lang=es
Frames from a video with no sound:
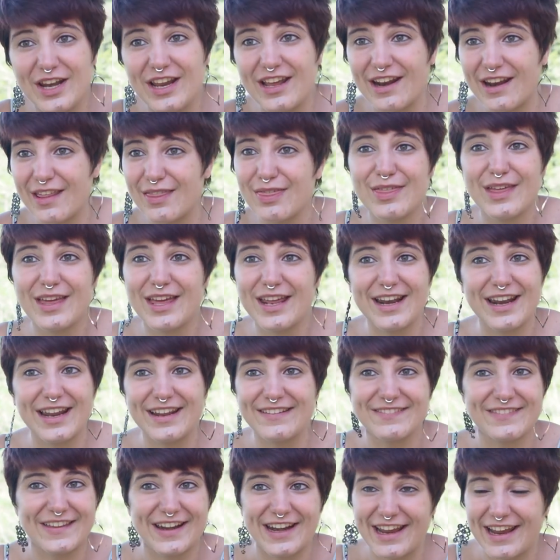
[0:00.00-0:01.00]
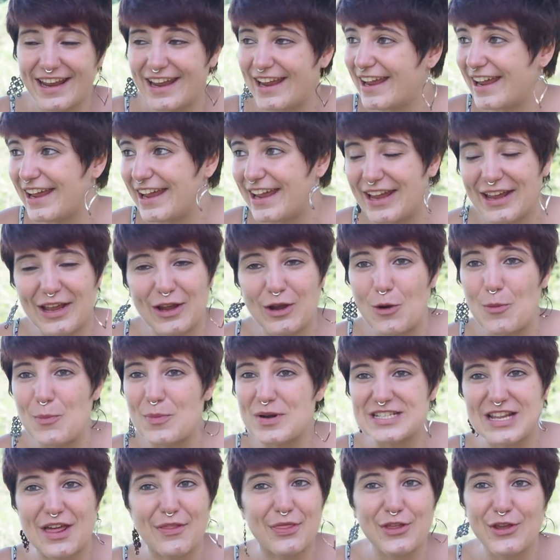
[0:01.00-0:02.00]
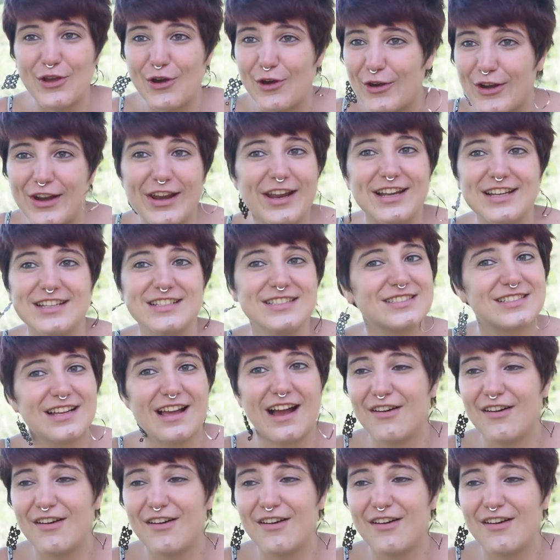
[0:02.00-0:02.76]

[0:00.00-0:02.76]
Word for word: y crecer entre conversaciones,